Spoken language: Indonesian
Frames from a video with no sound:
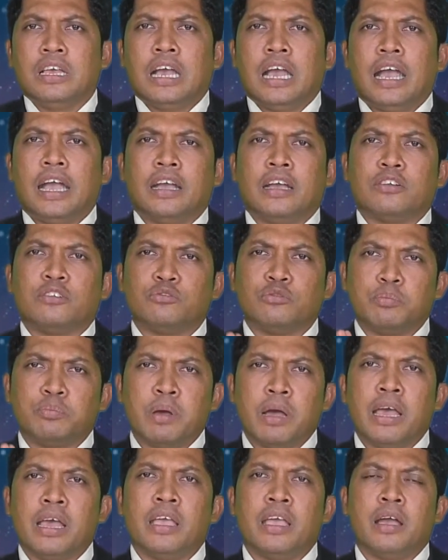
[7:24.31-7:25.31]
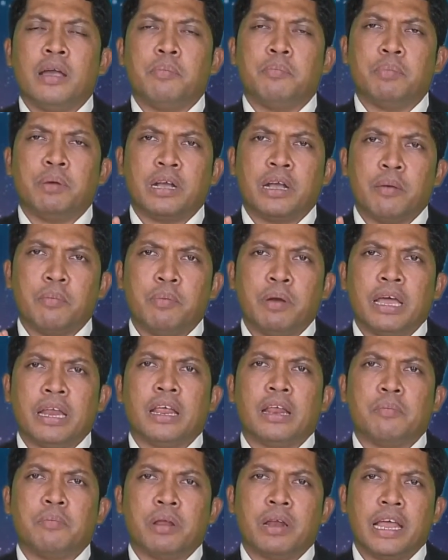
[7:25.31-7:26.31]
Agar supaya
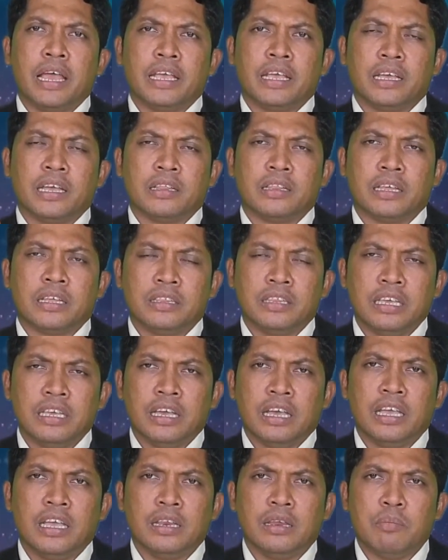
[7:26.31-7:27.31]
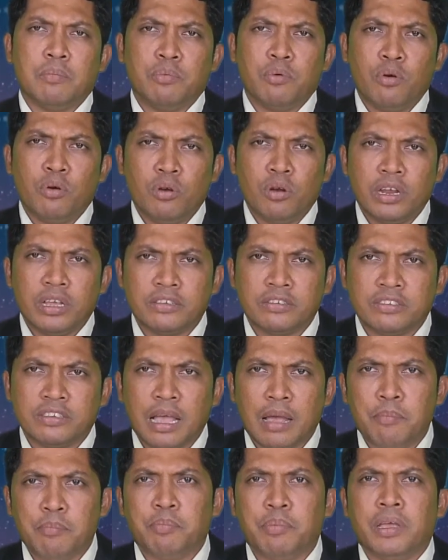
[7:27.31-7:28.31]
pekabaran malaikat ketiga ini boleh
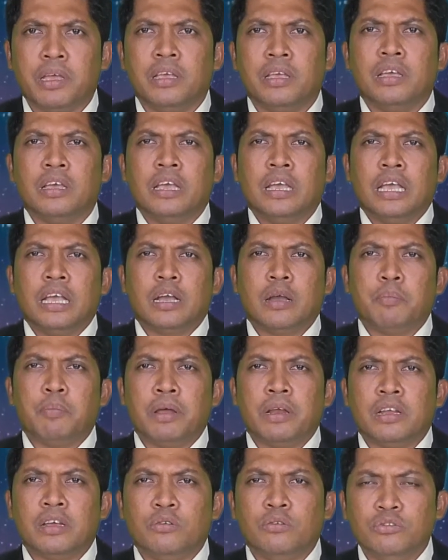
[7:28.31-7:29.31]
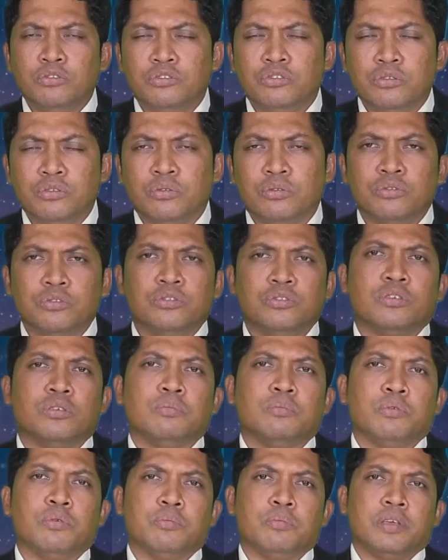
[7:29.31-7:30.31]
sampai kepada ujung-ujung
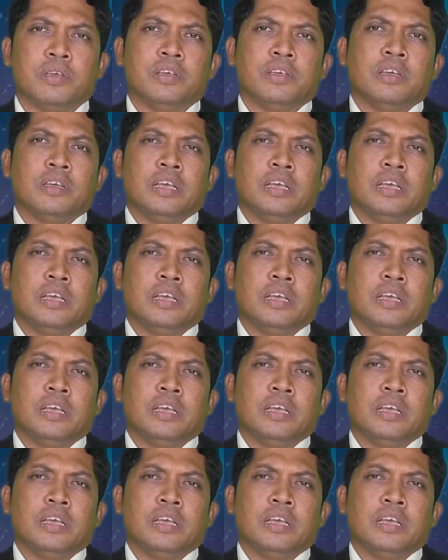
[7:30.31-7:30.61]
bumi.